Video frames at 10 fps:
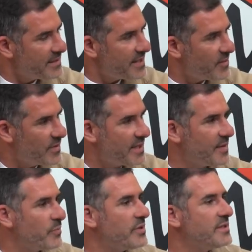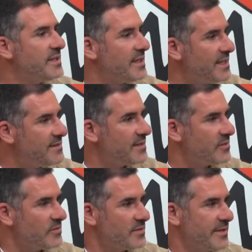e quelli che poi
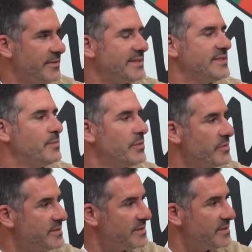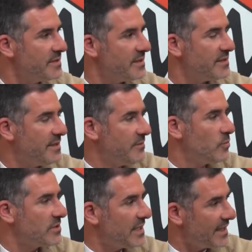entrano devono essere pronti, devi
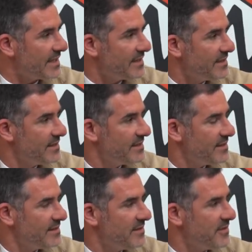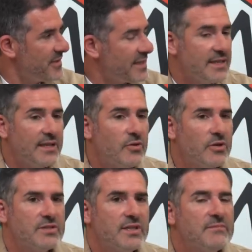ruotare, devi fare delle
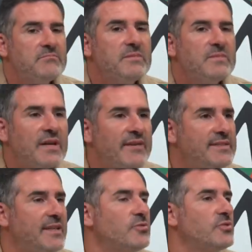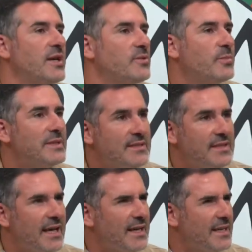cose. Davanti hanno giocato
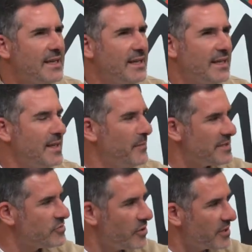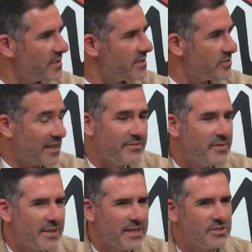Pettinari e Mazzocchi, cioè alla
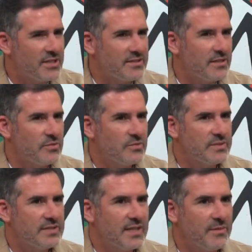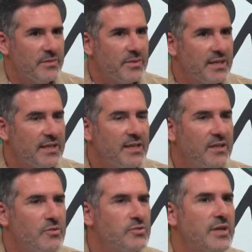fine non è che c'era stato tutti questi cambi perché
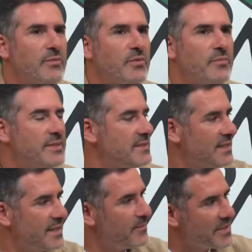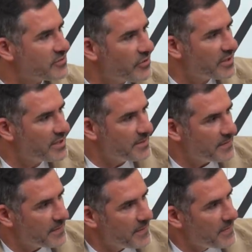noi giocavamo con Pentinari e Mazzocchi.
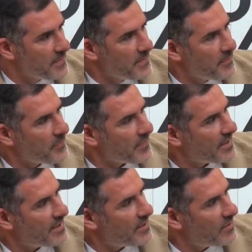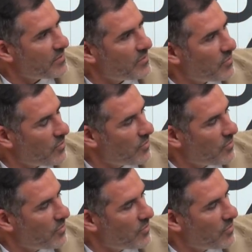5